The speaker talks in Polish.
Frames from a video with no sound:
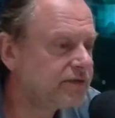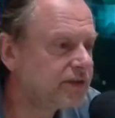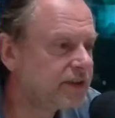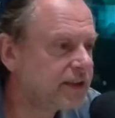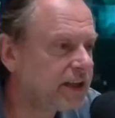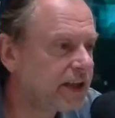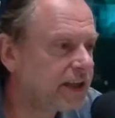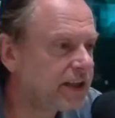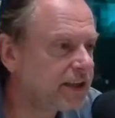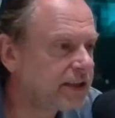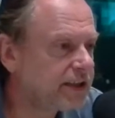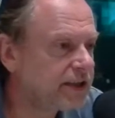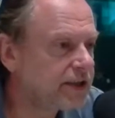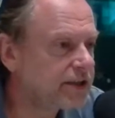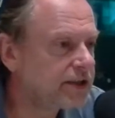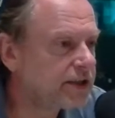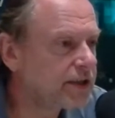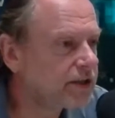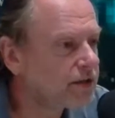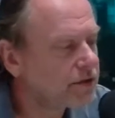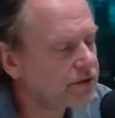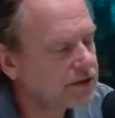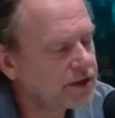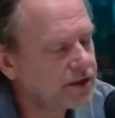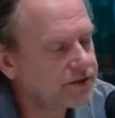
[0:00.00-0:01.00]
Wydaje się, że
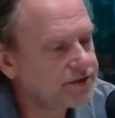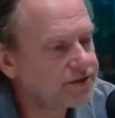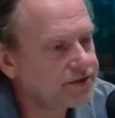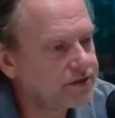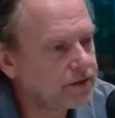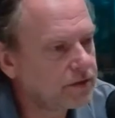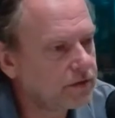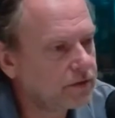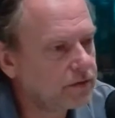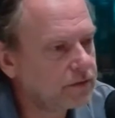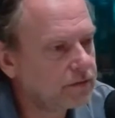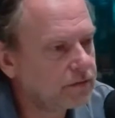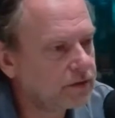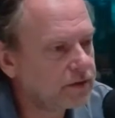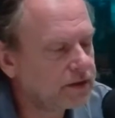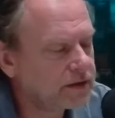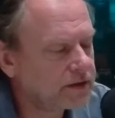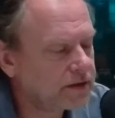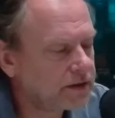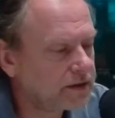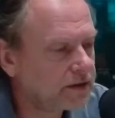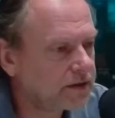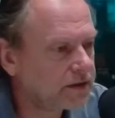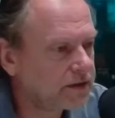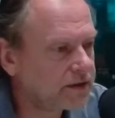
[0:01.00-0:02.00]
to też są
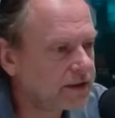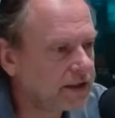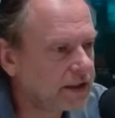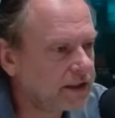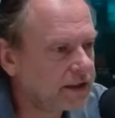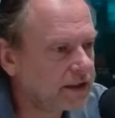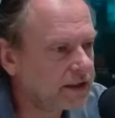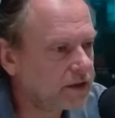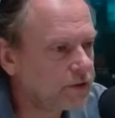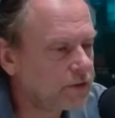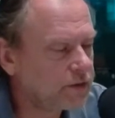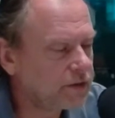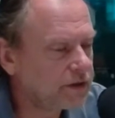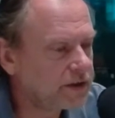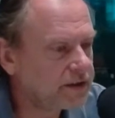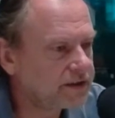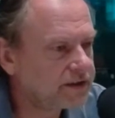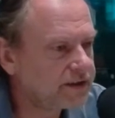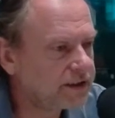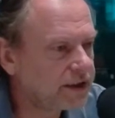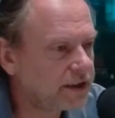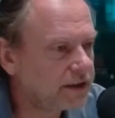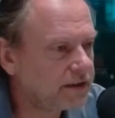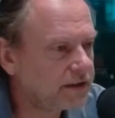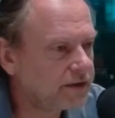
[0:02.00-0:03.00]
y, takie ruchy
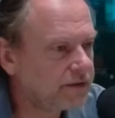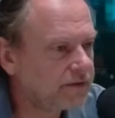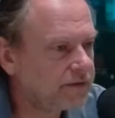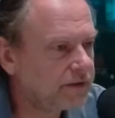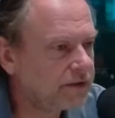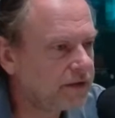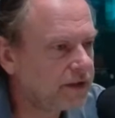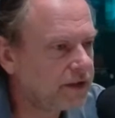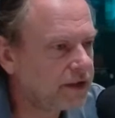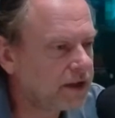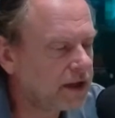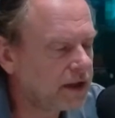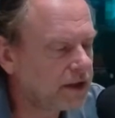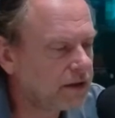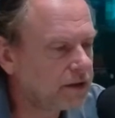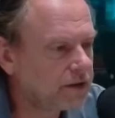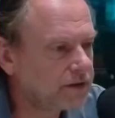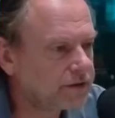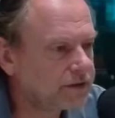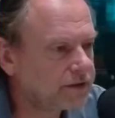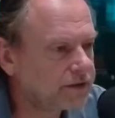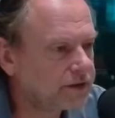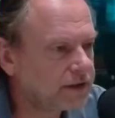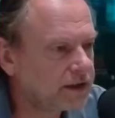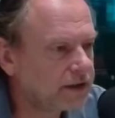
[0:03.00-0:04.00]
cen
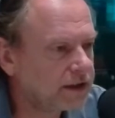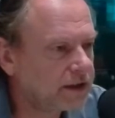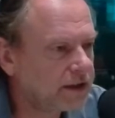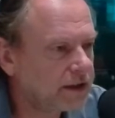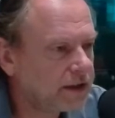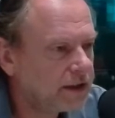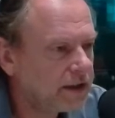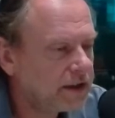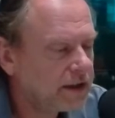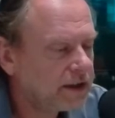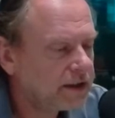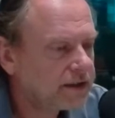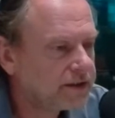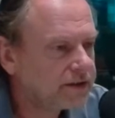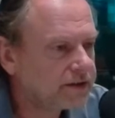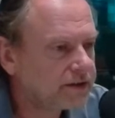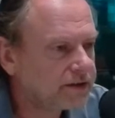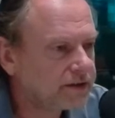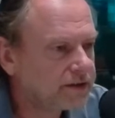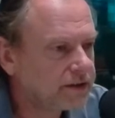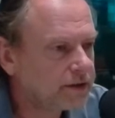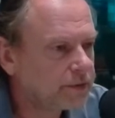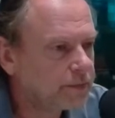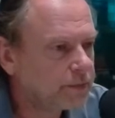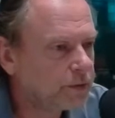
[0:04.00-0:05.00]
wynikające
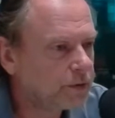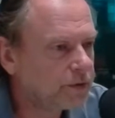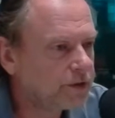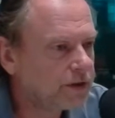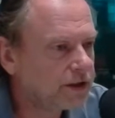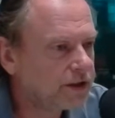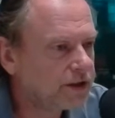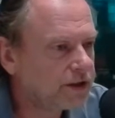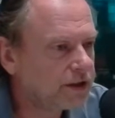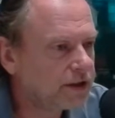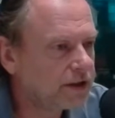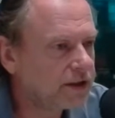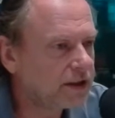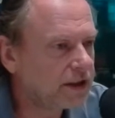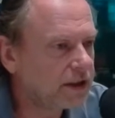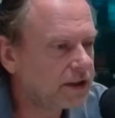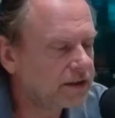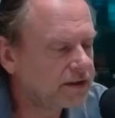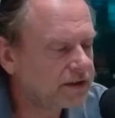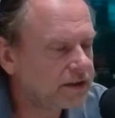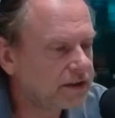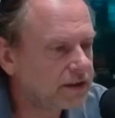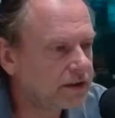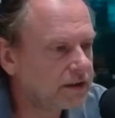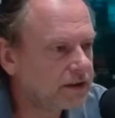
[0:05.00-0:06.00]
z podniesienia
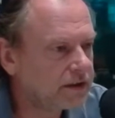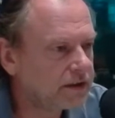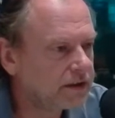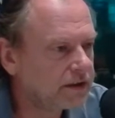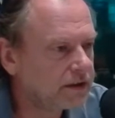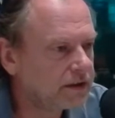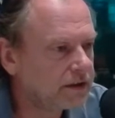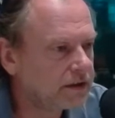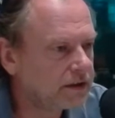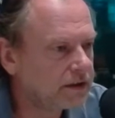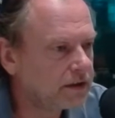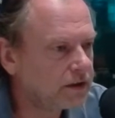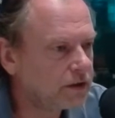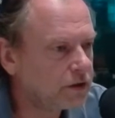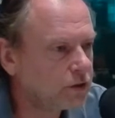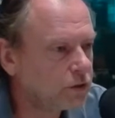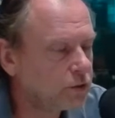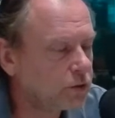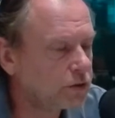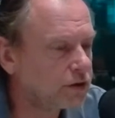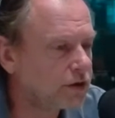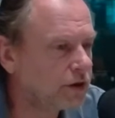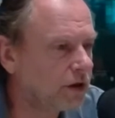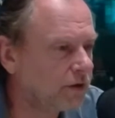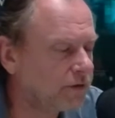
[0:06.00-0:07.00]
cen
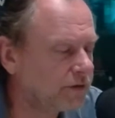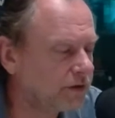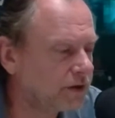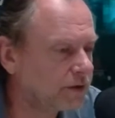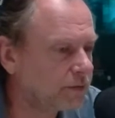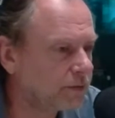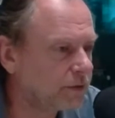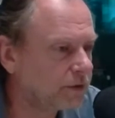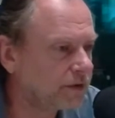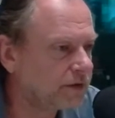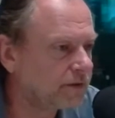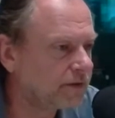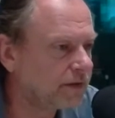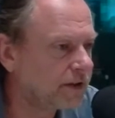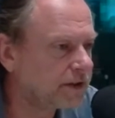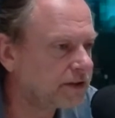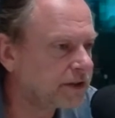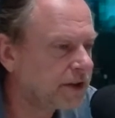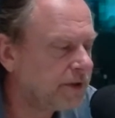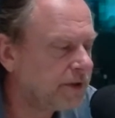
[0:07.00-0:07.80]
hurtowych, ponieważ